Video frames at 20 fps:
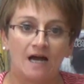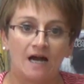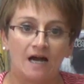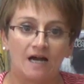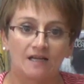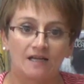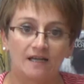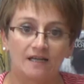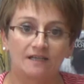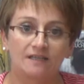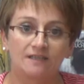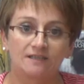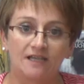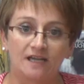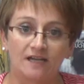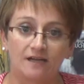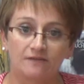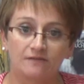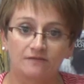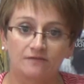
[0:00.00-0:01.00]
Ale
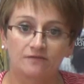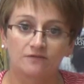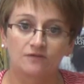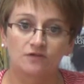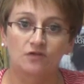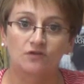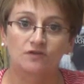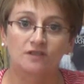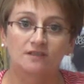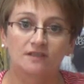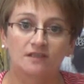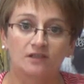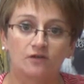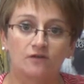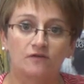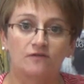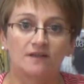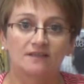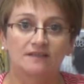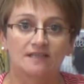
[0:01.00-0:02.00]
gniew to nie
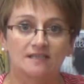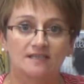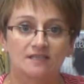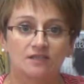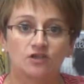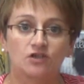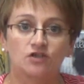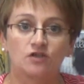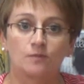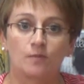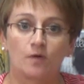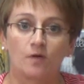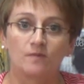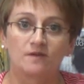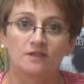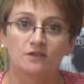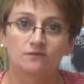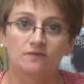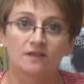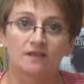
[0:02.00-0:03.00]
tylko fantastyczny
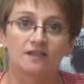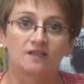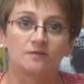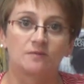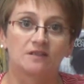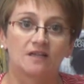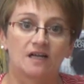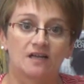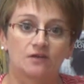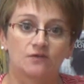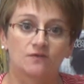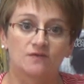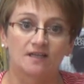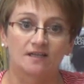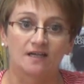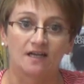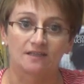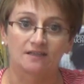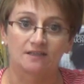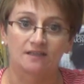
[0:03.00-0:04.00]
pomysł na kryminalną
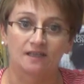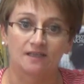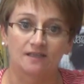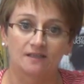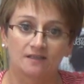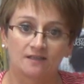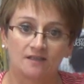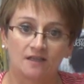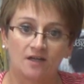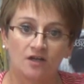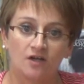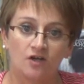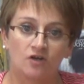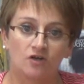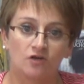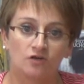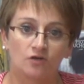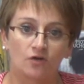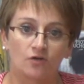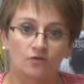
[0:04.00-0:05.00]
zagadkę.
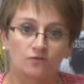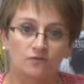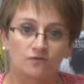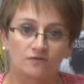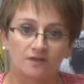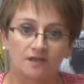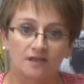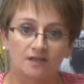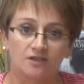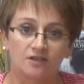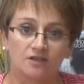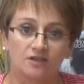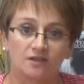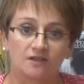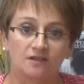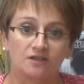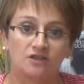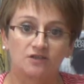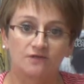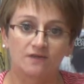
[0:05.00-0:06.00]
To również
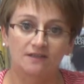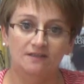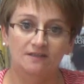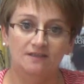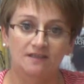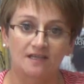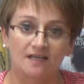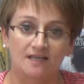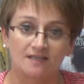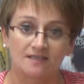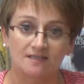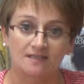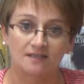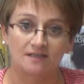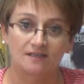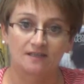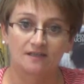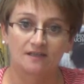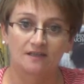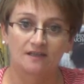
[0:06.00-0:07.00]
świetny
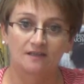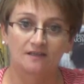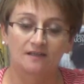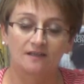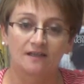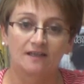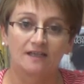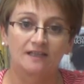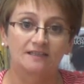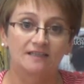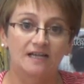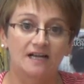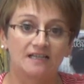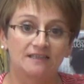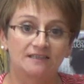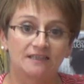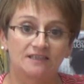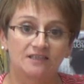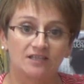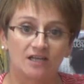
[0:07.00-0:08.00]
język,
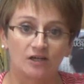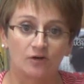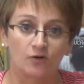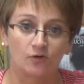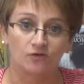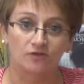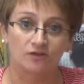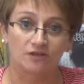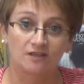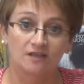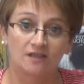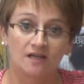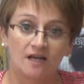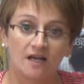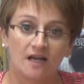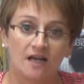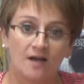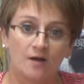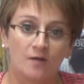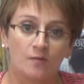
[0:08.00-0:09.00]
genialne dialogi,
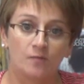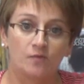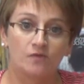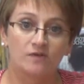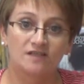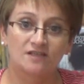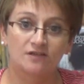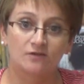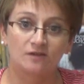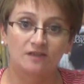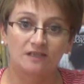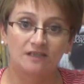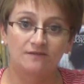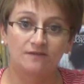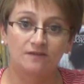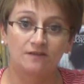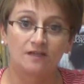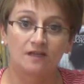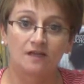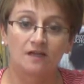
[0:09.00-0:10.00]

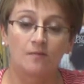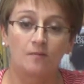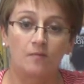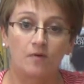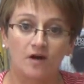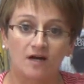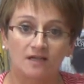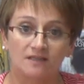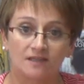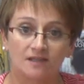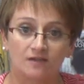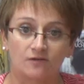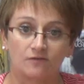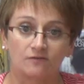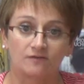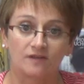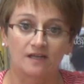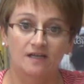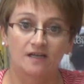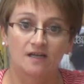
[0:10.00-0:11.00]
błyskotliwi
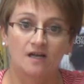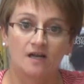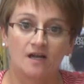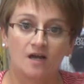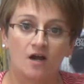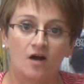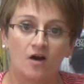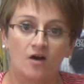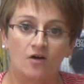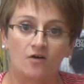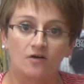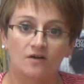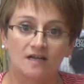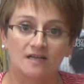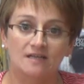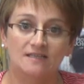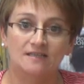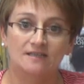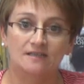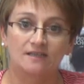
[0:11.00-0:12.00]
bohaterowie
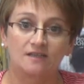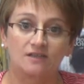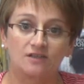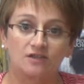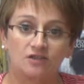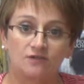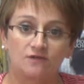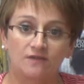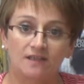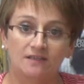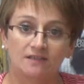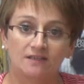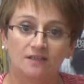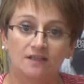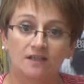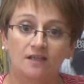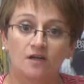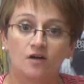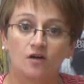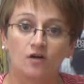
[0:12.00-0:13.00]
oraz e,
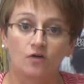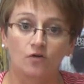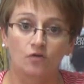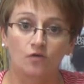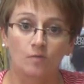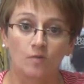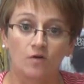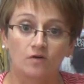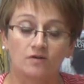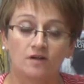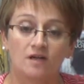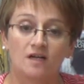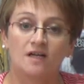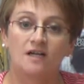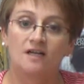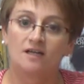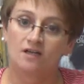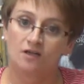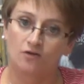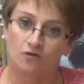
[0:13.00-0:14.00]
świetny humor,
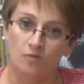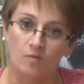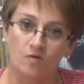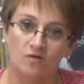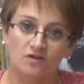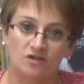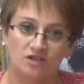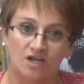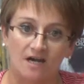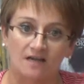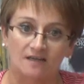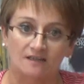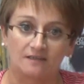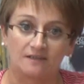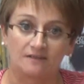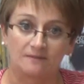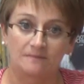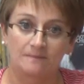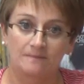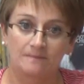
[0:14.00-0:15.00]
humor czarny.